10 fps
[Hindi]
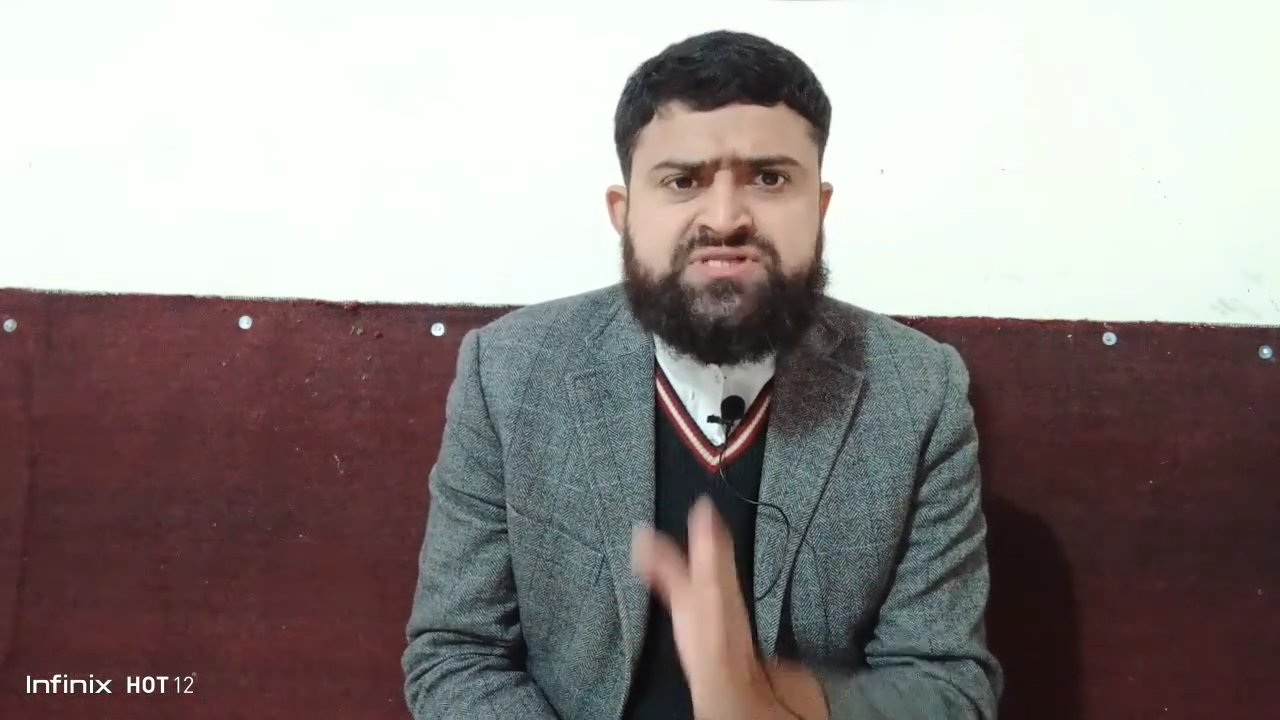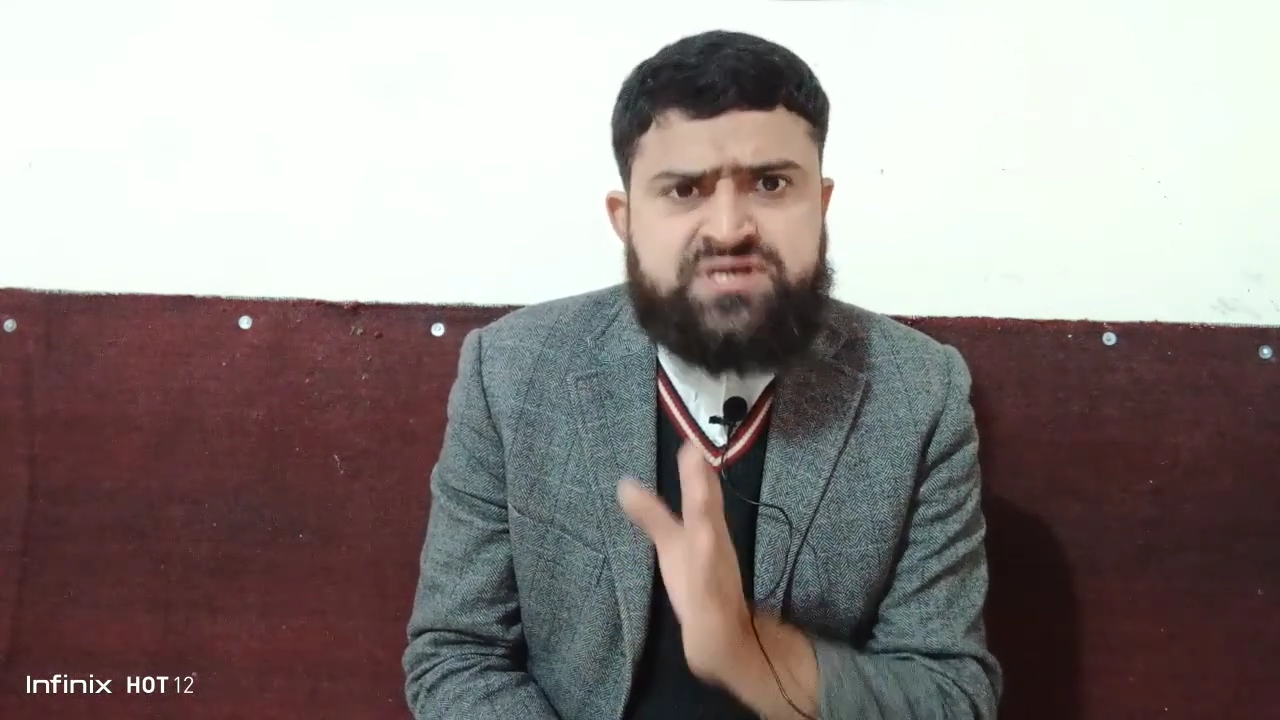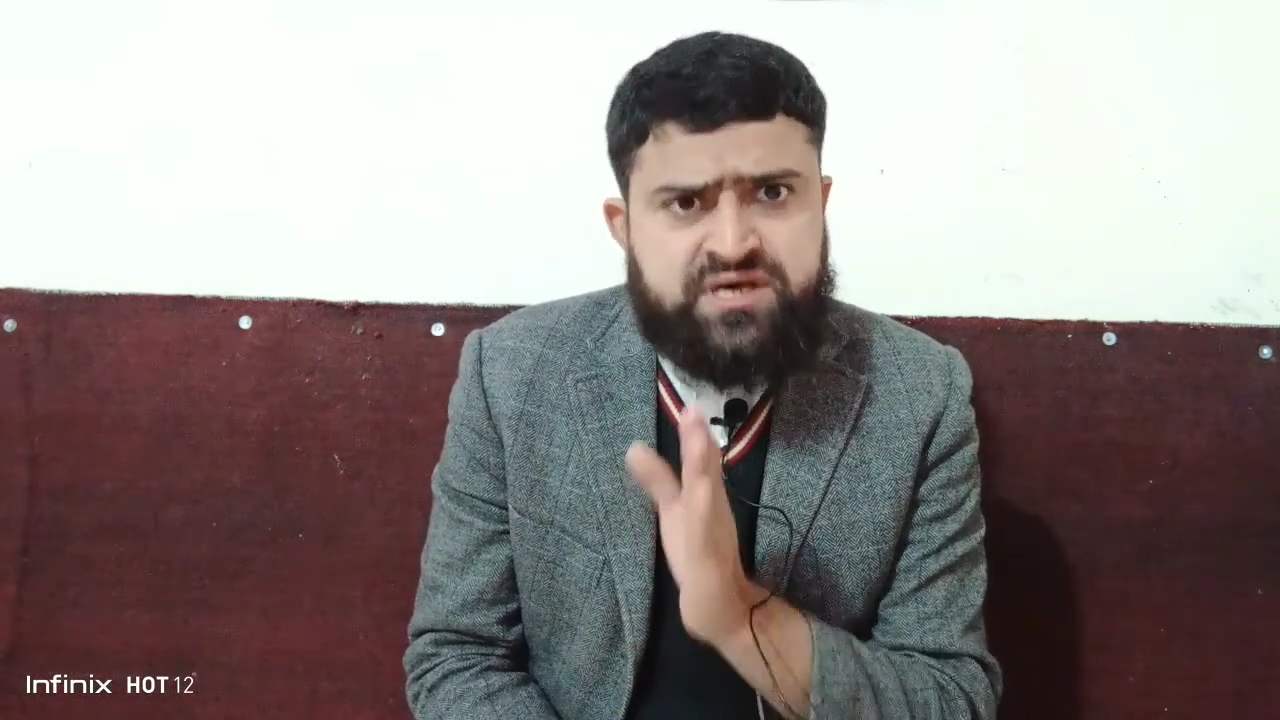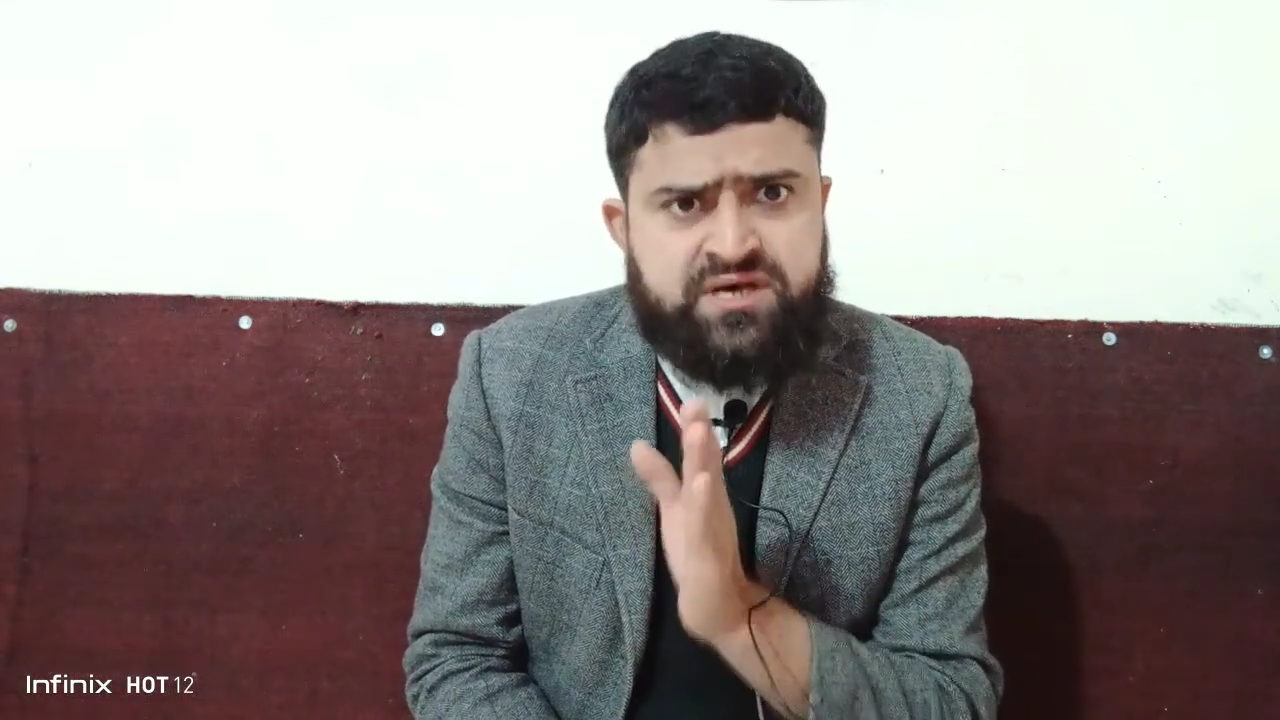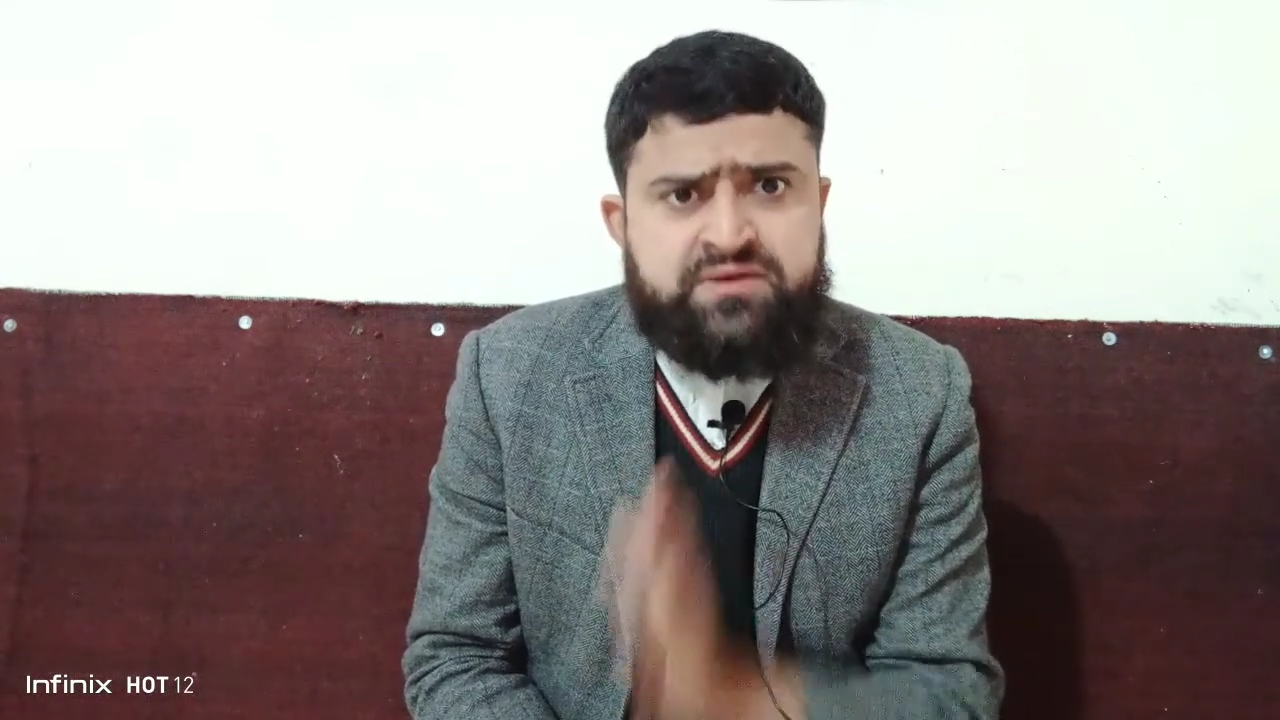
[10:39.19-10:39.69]

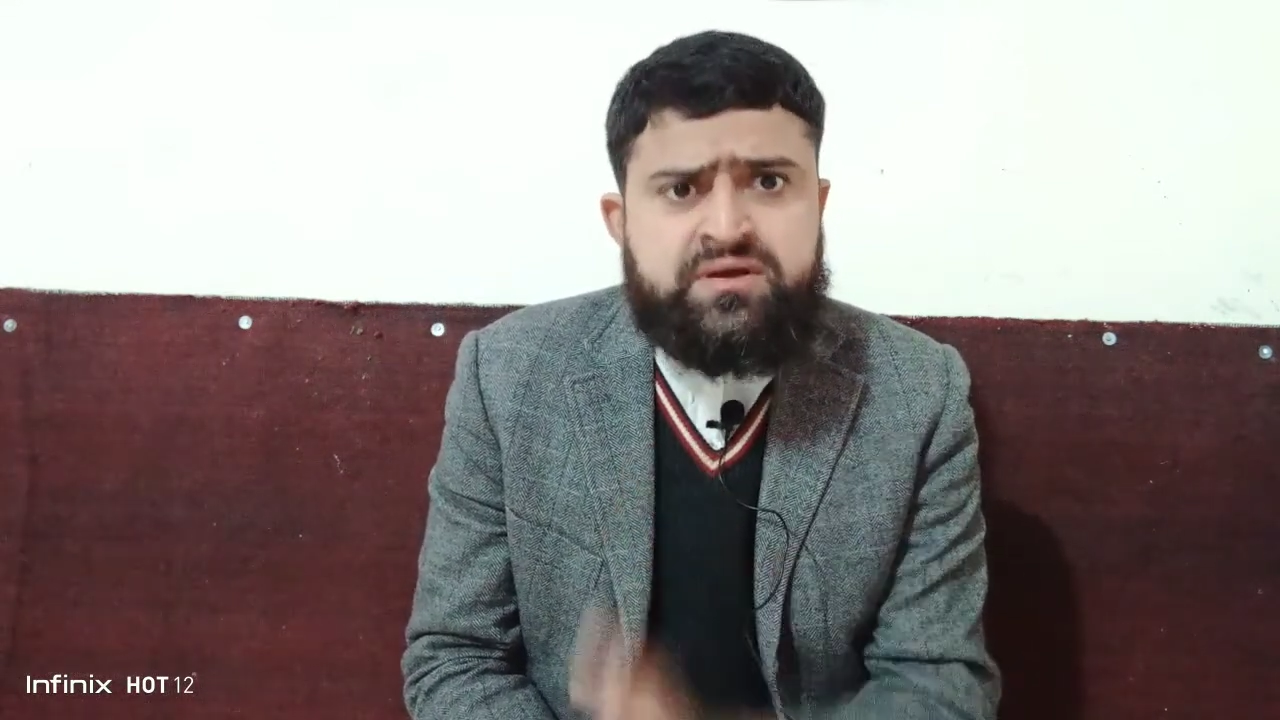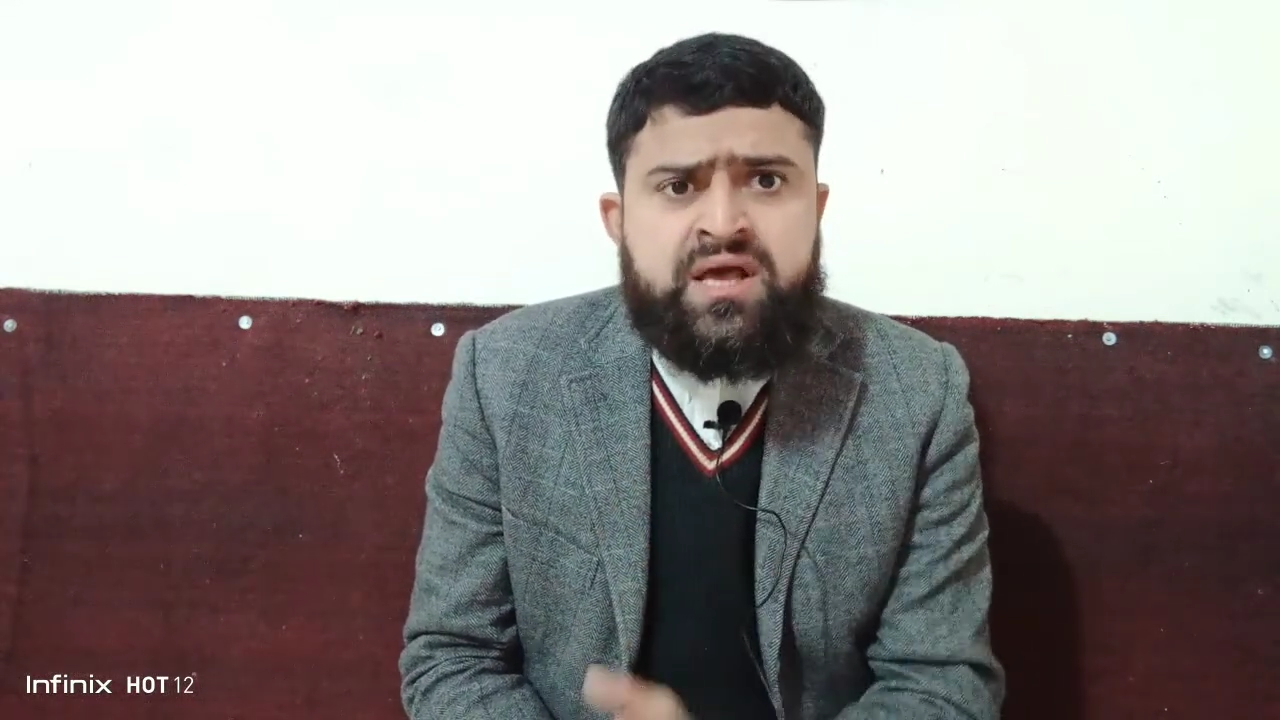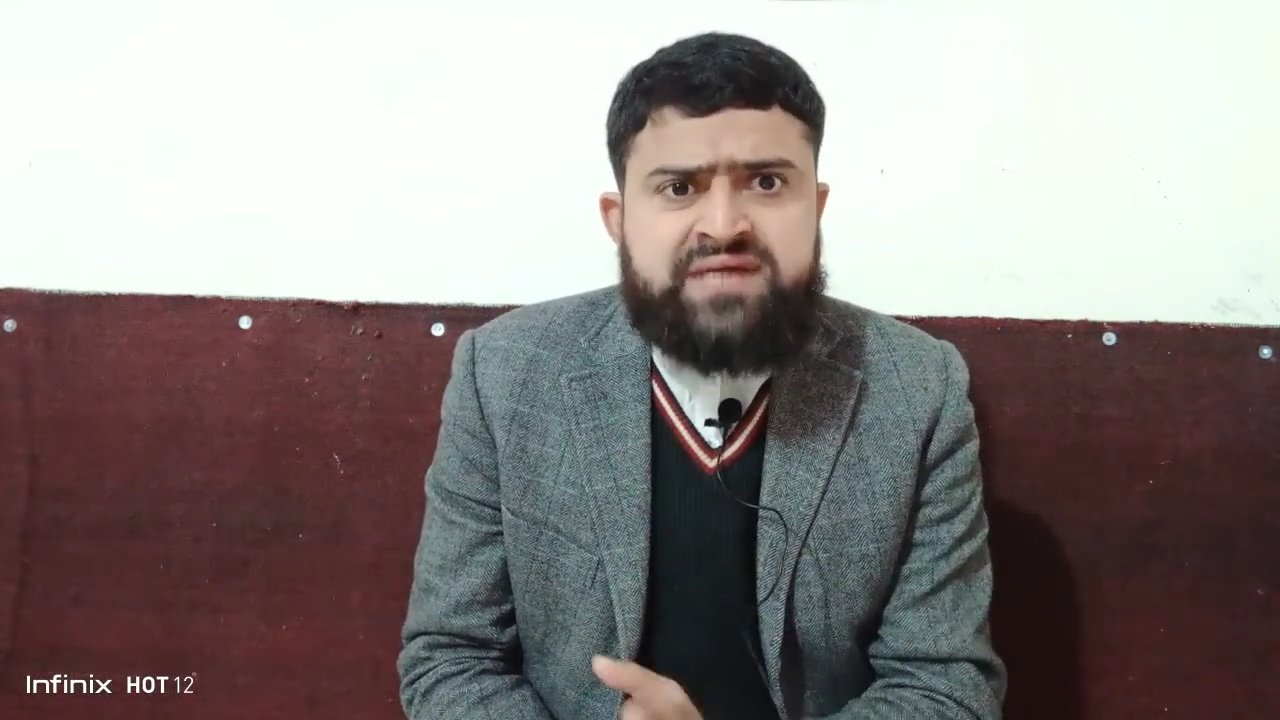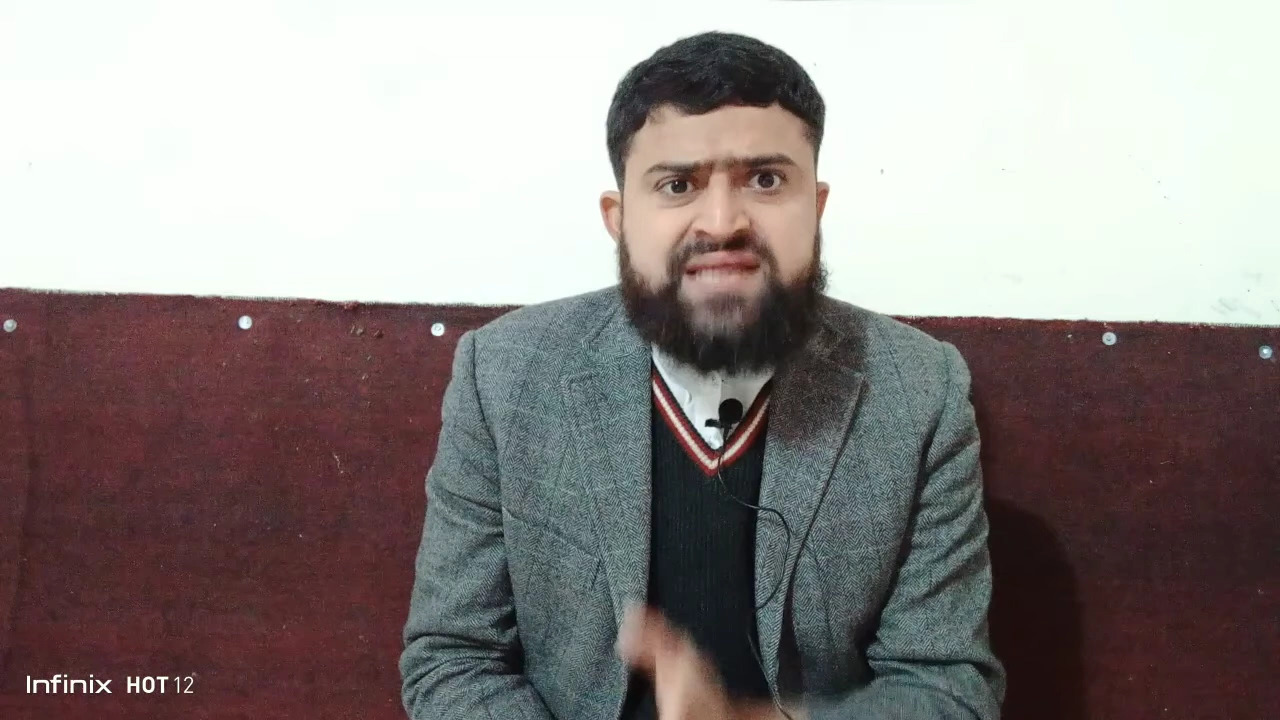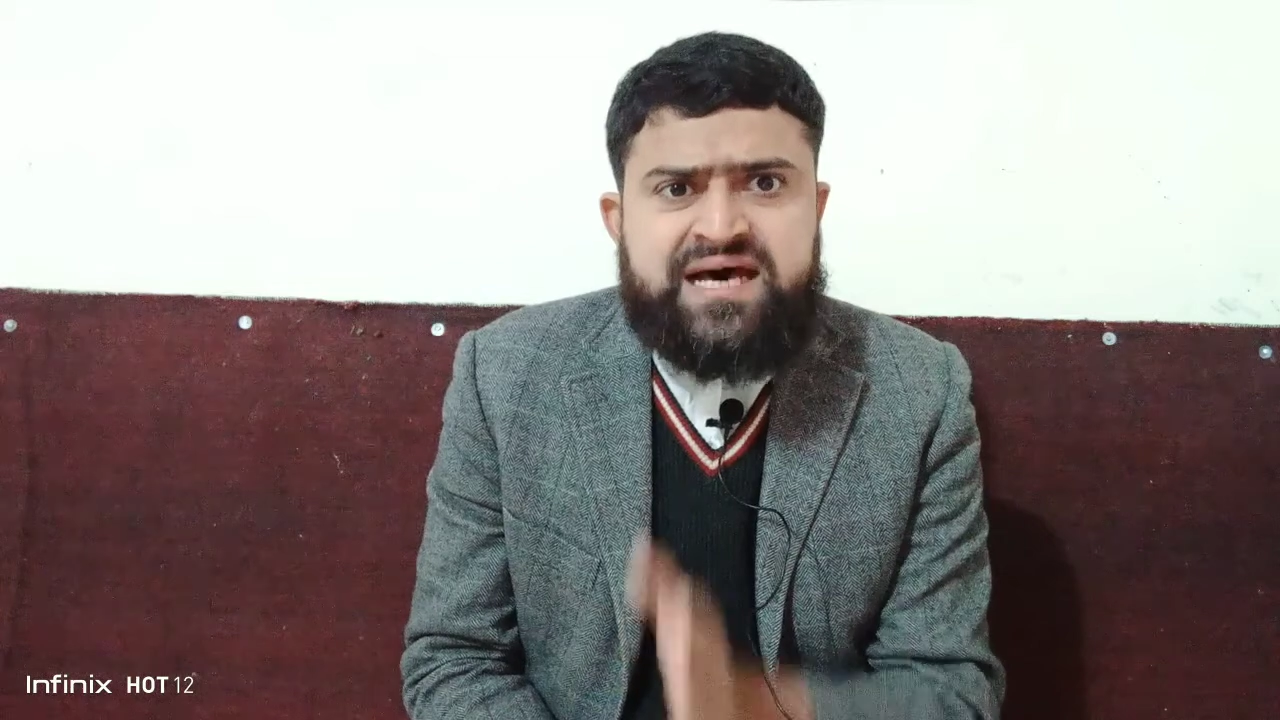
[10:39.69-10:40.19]

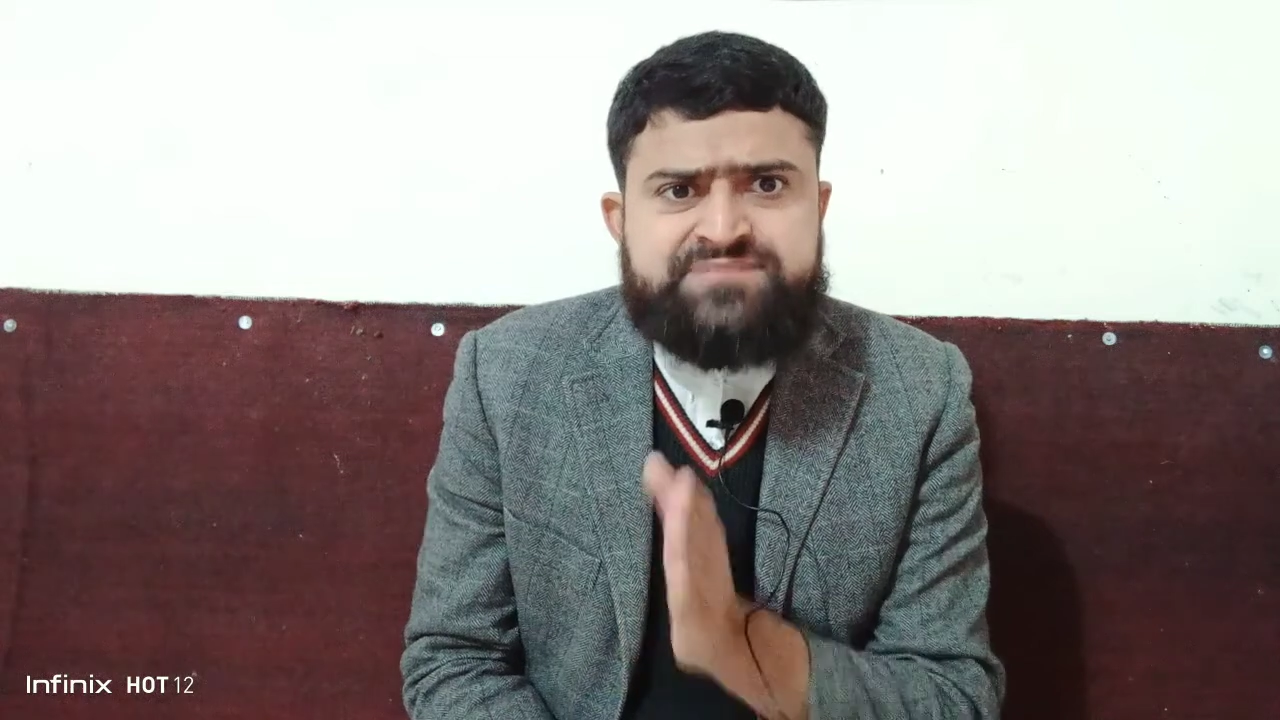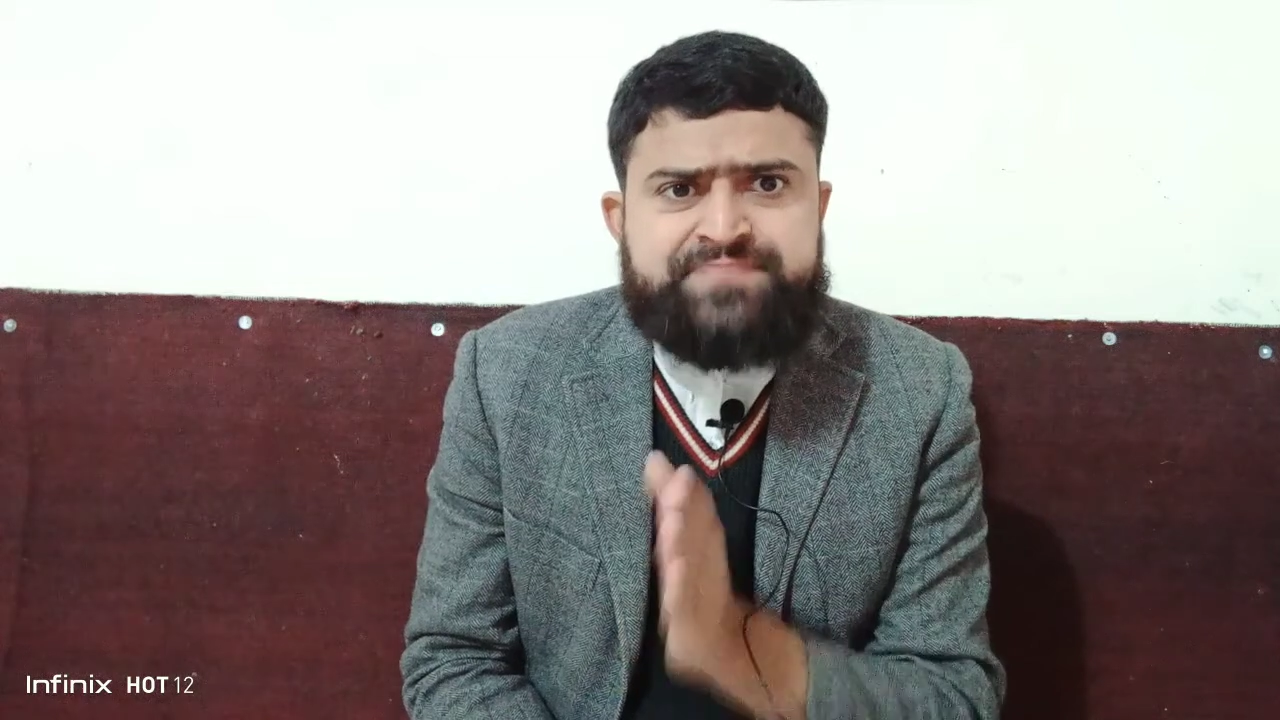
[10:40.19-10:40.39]
अंदाज